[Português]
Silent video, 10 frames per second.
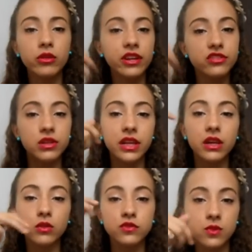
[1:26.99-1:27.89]
Eu deixo o
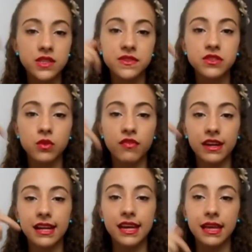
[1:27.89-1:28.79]
link dos dois vídeos que eu
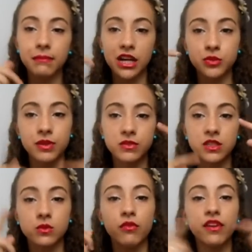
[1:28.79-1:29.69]
falei aqui embaixo pra
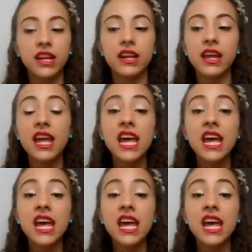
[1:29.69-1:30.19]
vocês conferirem.